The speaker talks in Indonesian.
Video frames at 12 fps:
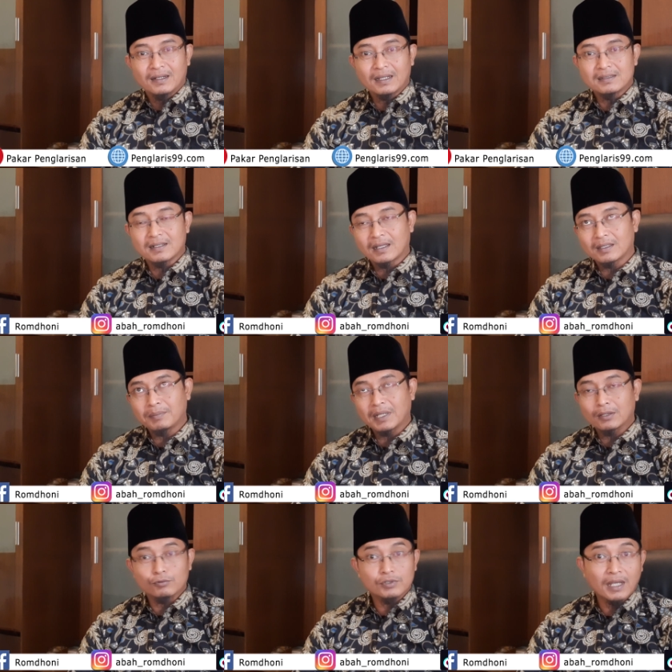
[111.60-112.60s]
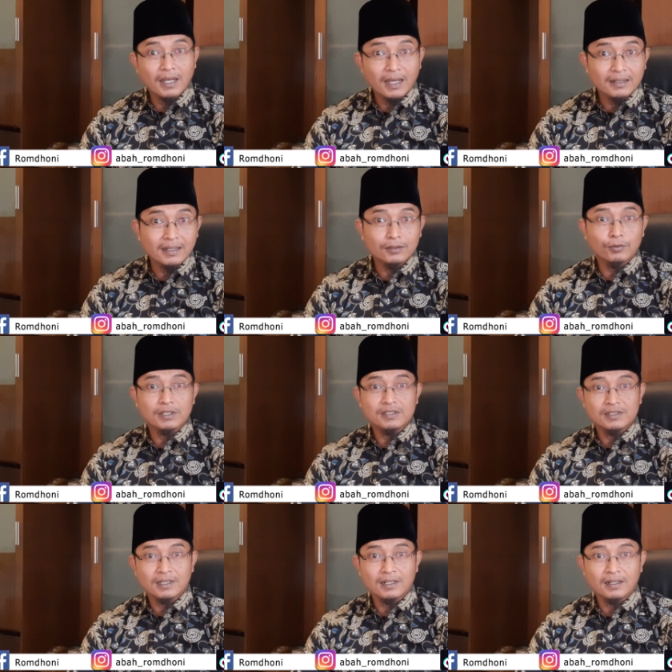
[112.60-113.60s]
Nah, jika tempat usaha Anda itu
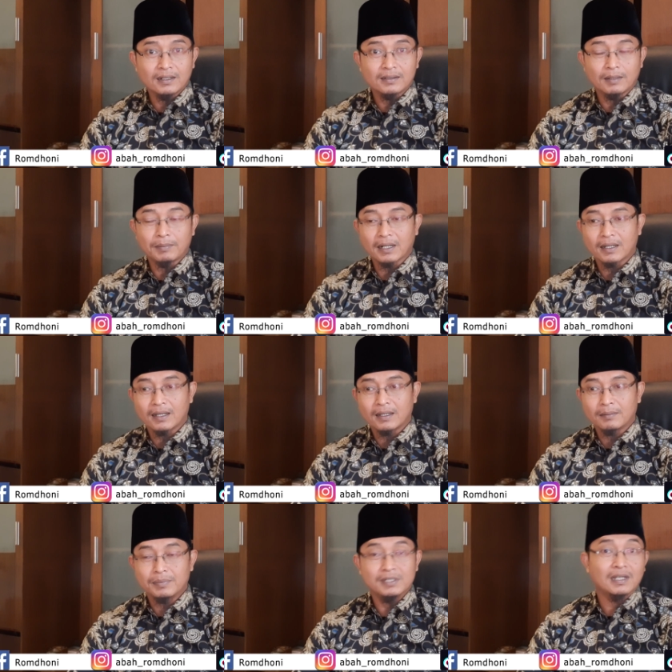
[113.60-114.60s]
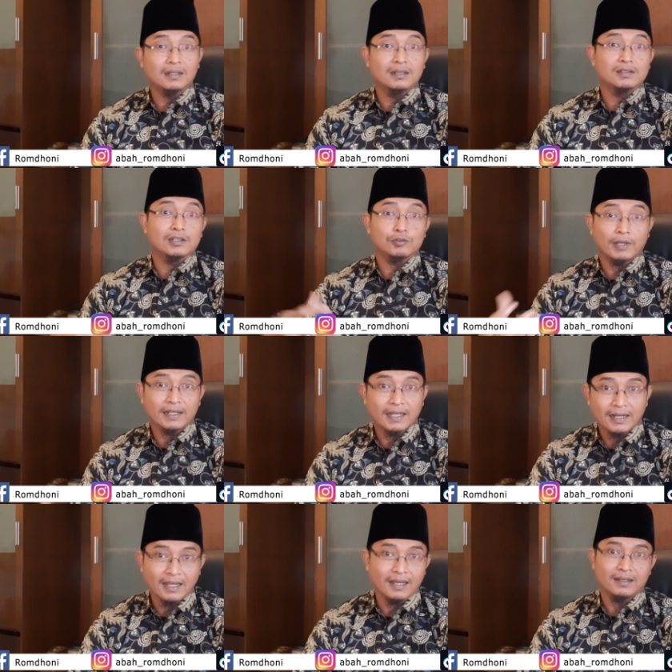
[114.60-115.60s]
kecil, ya maka bisa
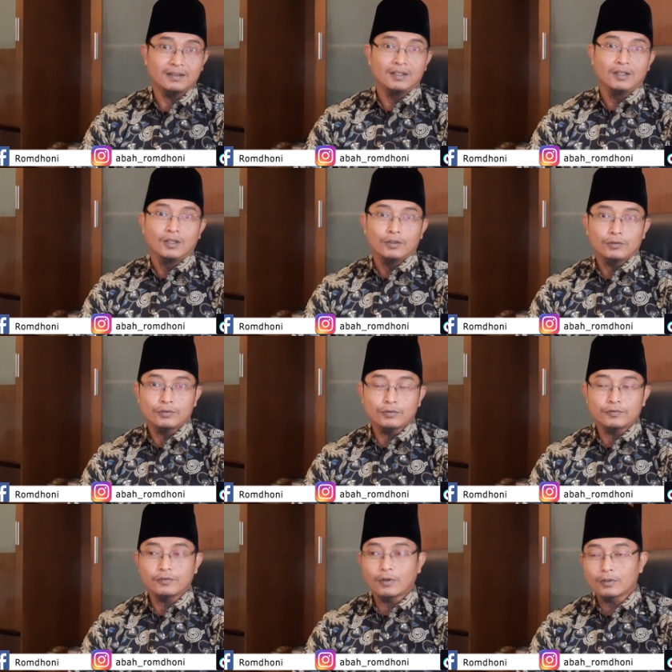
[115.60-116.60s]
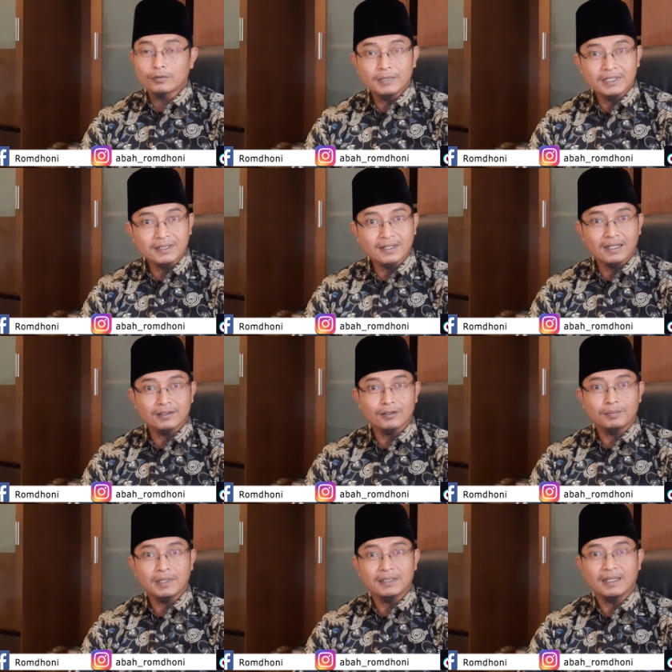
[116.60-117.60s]
disesuaikanlah untuk volume
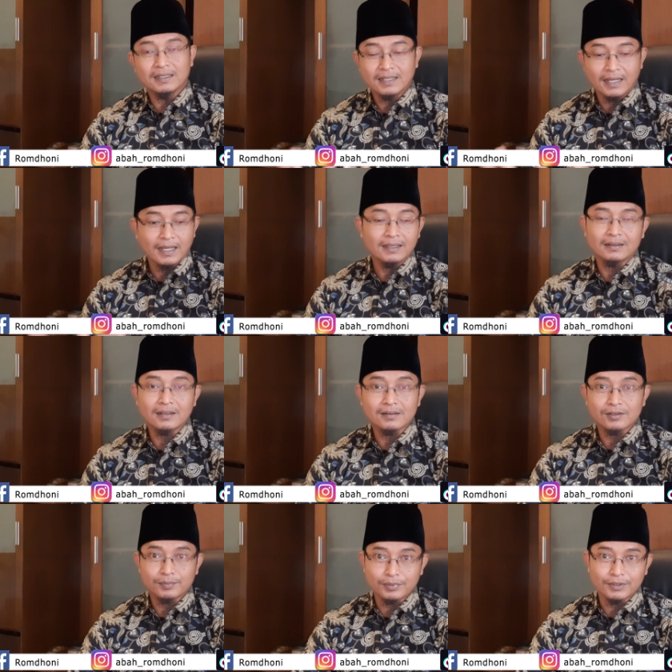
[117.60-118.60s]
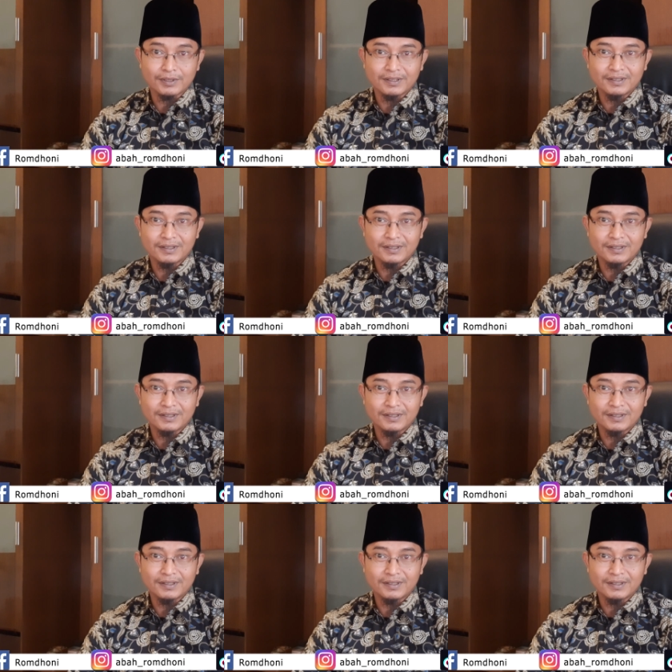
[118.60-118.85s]
atau banyaknya air tersebut.